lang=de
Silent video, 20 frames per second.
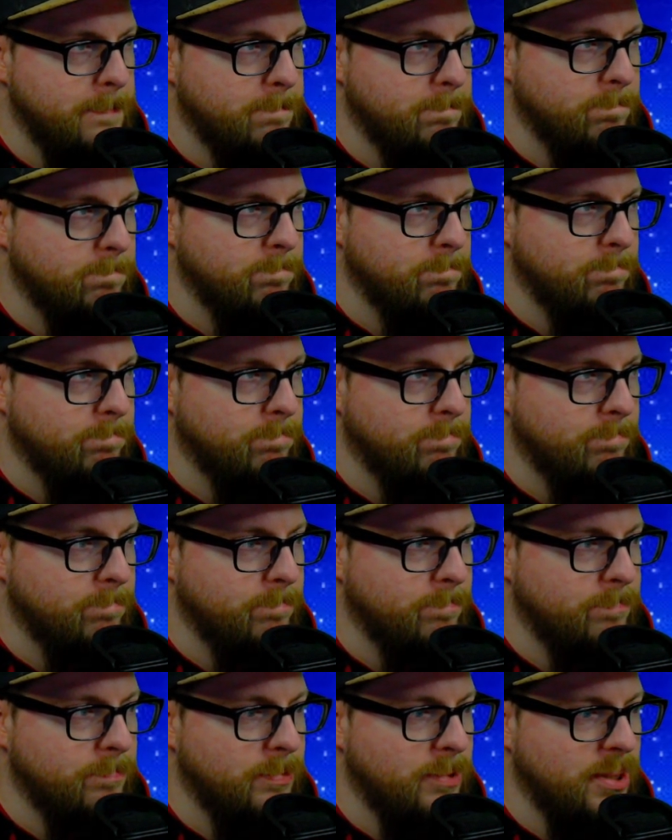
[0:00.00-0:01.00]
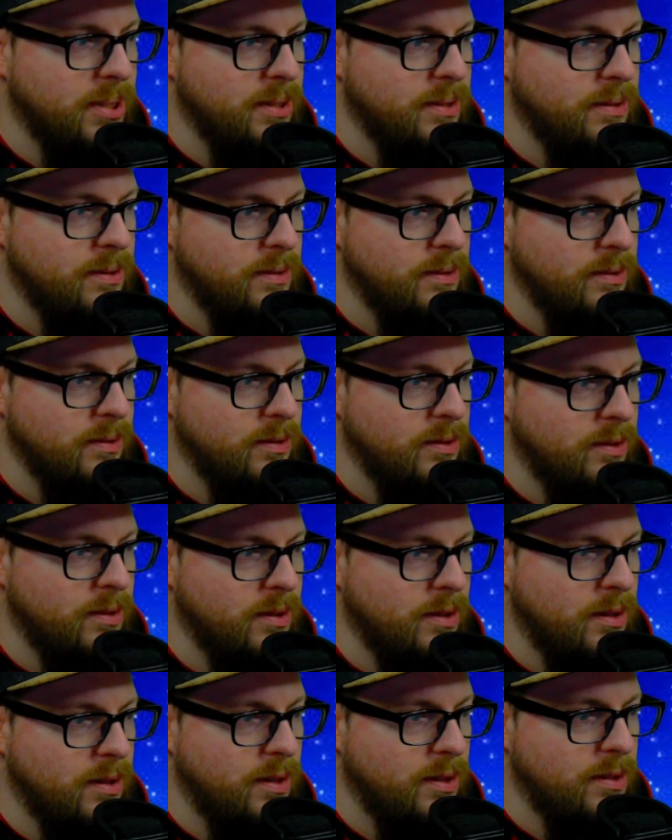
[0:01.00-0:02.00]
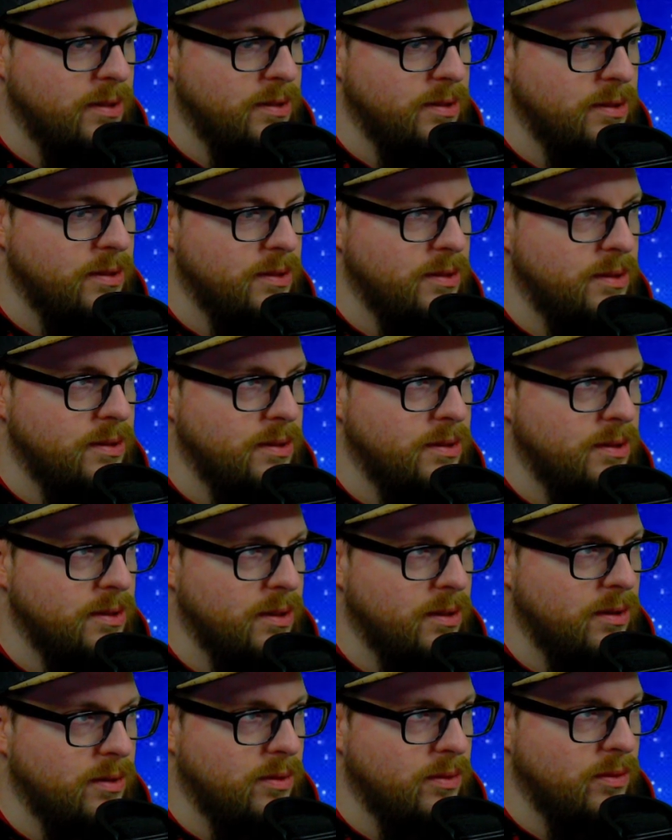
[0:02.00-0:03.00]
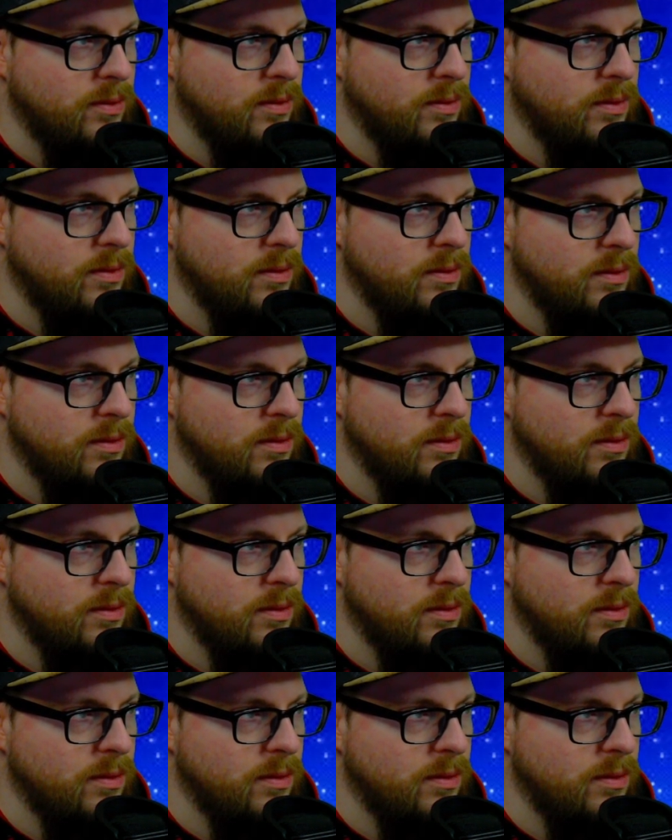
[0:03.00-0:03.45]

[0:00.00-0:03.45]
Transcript: Mm, dann kann ich dich auch